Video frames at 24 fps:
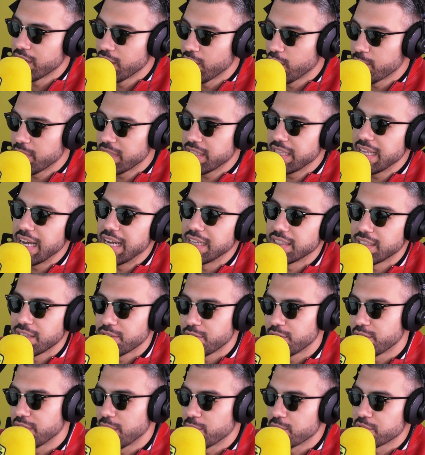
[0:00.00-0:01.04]
gliel'ho mandata,
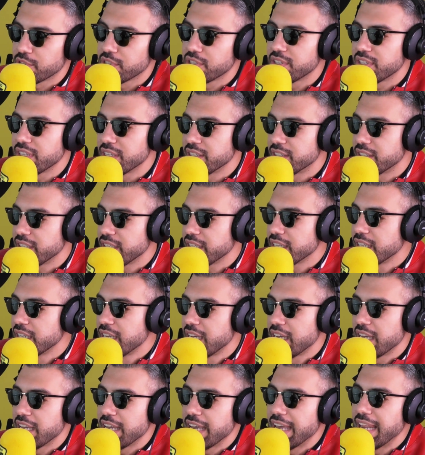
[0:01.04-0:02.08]
ci siamo sentiti
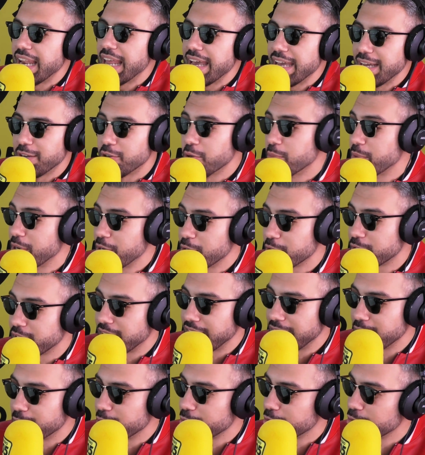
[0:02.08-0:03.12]
e lei, come l'ho
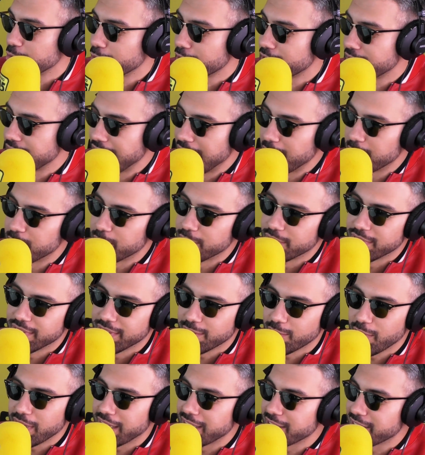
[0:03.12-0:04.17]
scritto su WhatsApp eh,
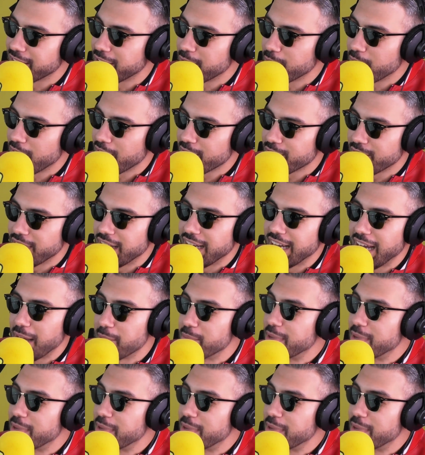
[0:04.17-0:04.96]
qualche settimana fa, ha